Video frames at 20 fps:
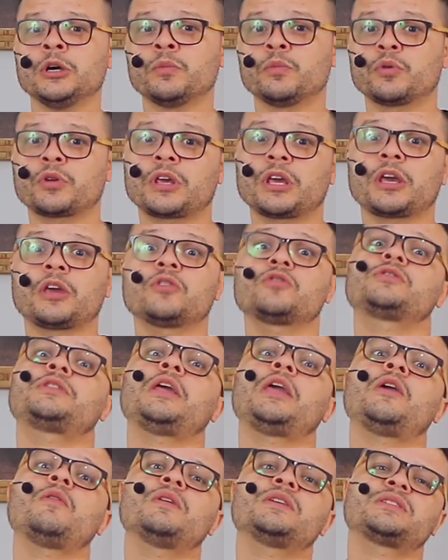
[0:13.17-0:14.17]
por que, que eu
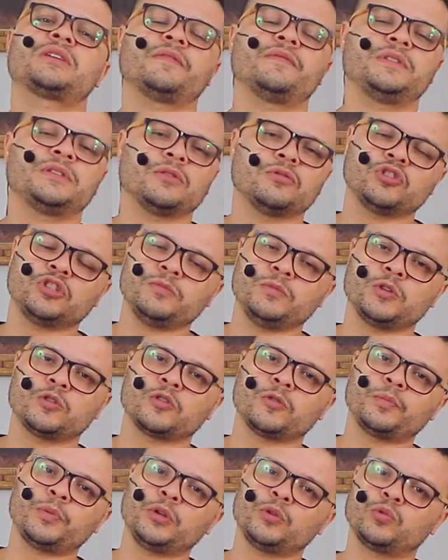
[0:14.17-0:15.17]
tenho essa visão de
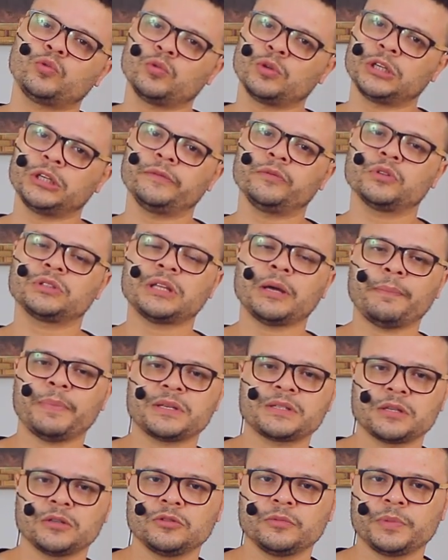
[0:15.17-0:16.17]
micropintura e vou estar tá
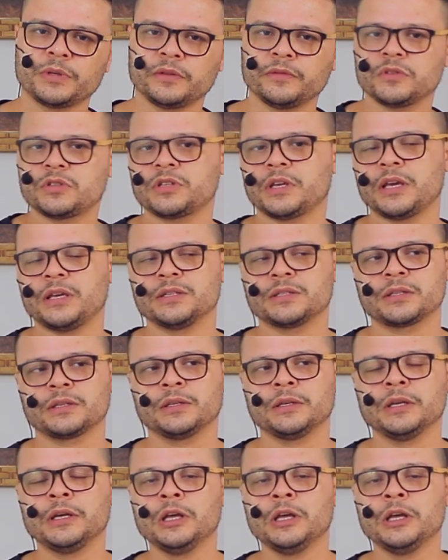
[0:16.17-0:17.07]
passando para vocês.